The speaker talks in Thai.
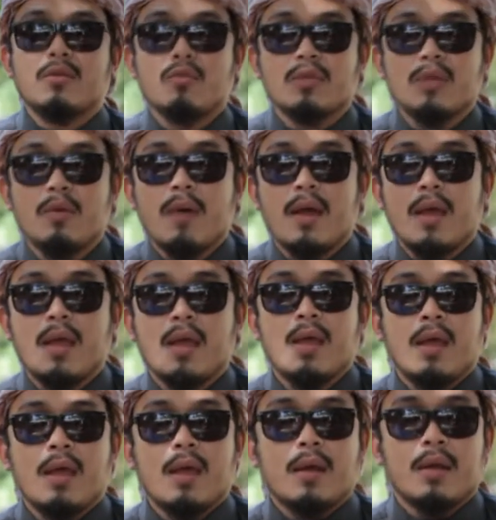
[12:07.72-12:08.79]
ก็ตรงที่ว่า
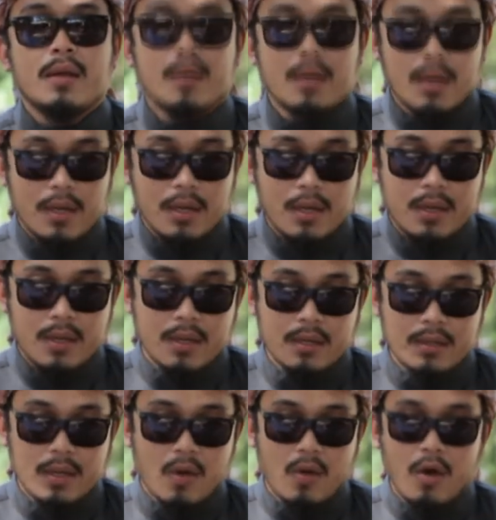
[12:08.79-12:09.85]

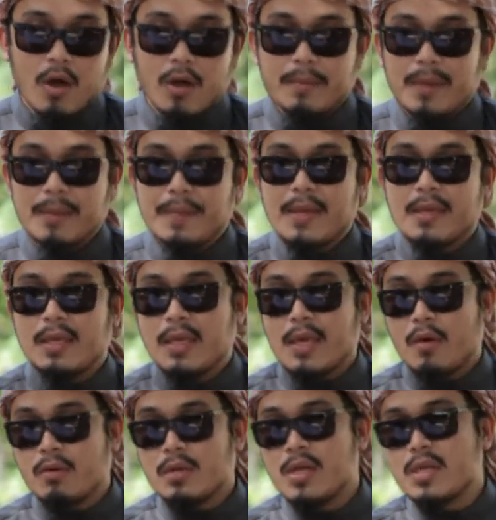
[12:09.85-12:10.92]
ละครมันไป
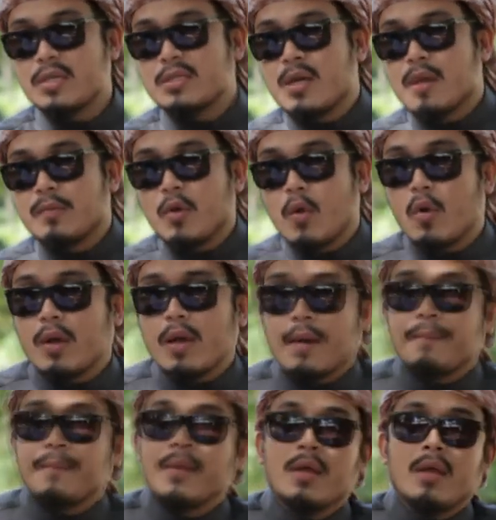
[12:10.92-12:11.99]
เกี่ยวเนื่องเชื่อมโยง
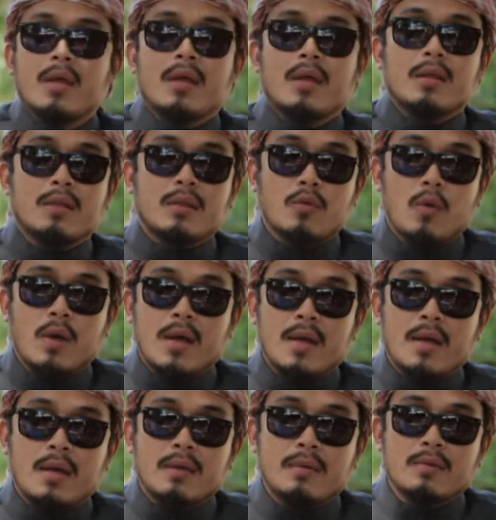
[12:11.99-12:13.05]
กับตัว
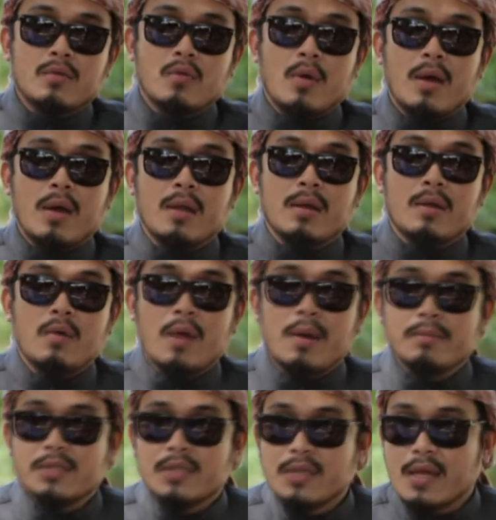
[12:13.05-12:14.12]
ตัวควา
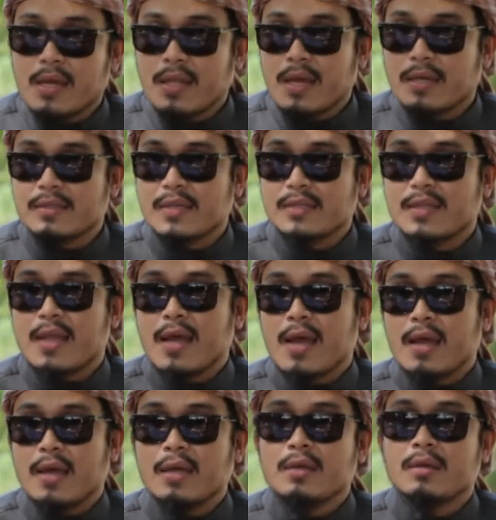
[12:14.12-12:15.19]
มเชื่อทางศาสนา
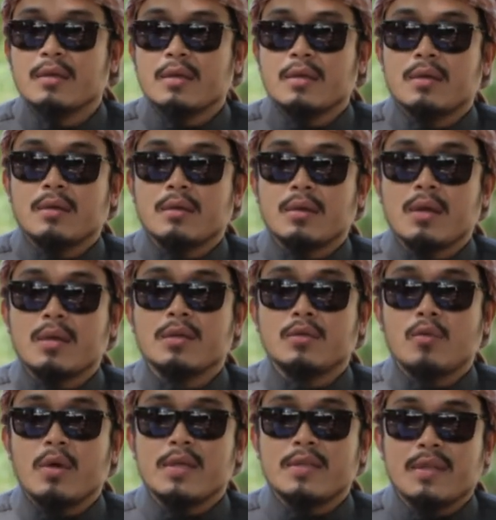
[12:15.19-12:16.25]
ก็คือ
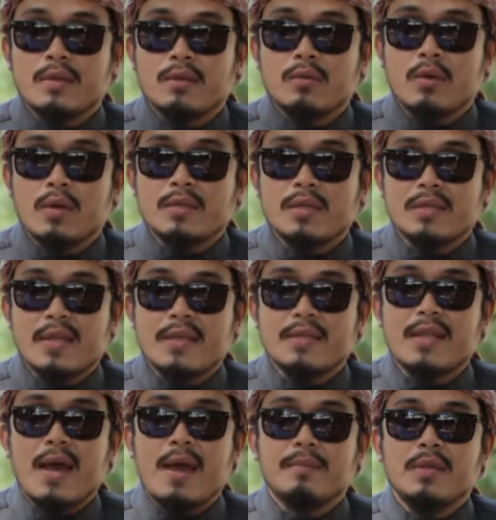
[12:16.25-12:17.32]
ตัวตัวศาสนาอิ
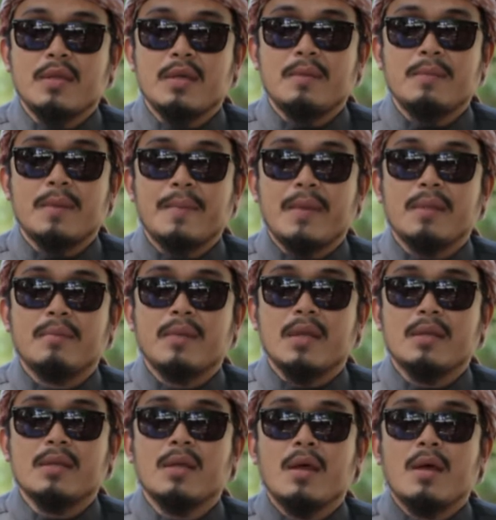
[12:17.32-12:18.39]
สลามที่มันเป็นเหมือ
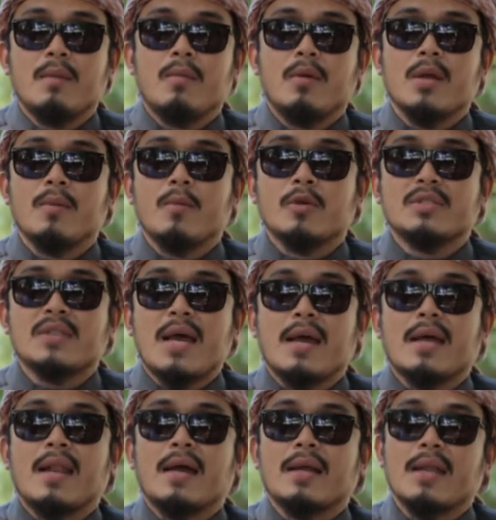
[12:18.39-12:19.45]
นบริบทฉา
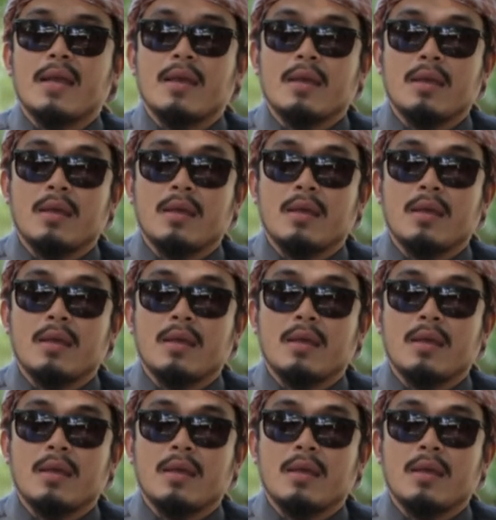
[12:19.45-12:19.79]
กหลังใน